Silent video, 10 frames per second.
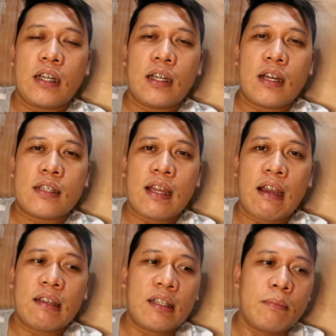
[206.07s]
uh,
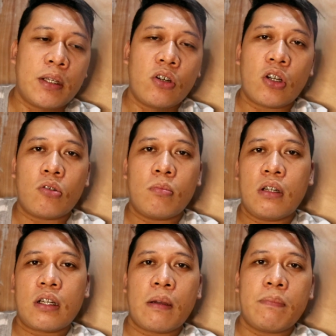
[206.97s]
sa akin yan, meron akong
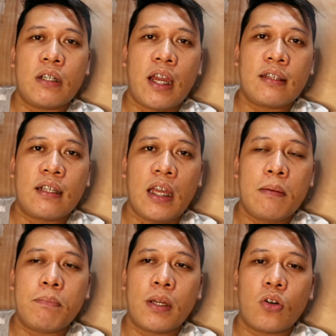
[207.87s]
mga copyright
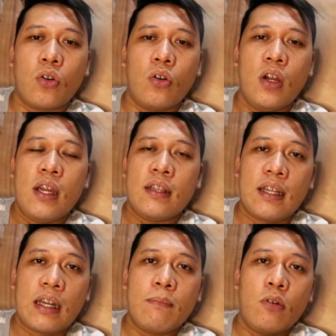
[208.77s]
claim pero
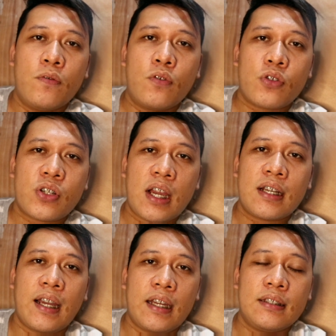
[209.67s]
niremove ko siya
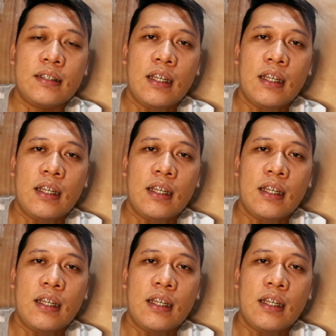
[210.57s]
agad.